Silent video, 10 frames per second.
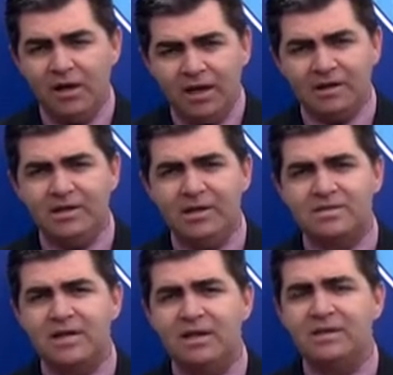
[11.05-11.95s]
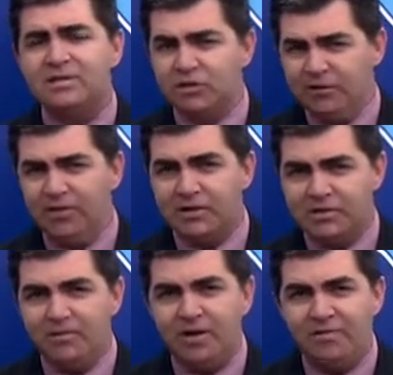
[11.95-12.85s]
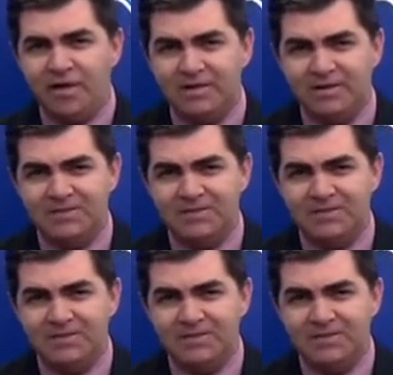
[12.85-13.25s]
A criançada se divertiu a valer.